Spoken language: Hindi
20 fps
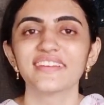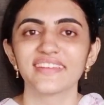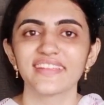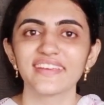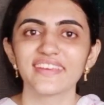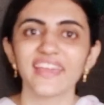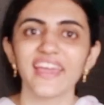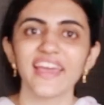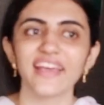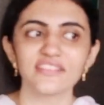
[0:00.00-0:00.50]

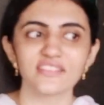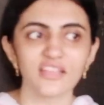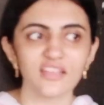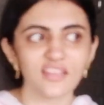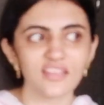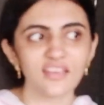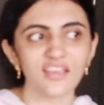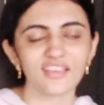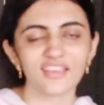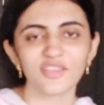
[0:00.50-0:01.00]
ठीक है ऐसा
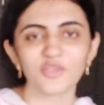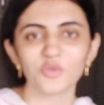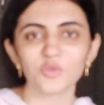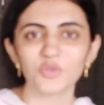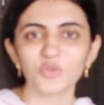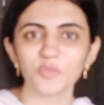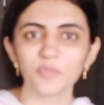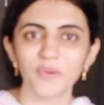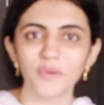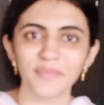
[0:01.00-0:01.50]
नहीं है कि
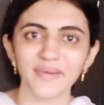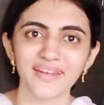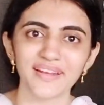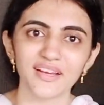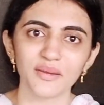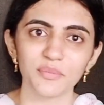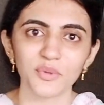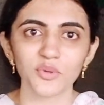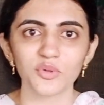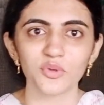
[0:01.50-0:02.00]
यूट्यूब पर मैंने
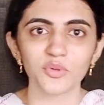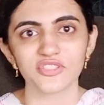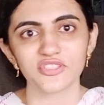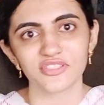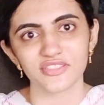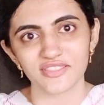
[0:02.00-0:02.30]
कभी कुछ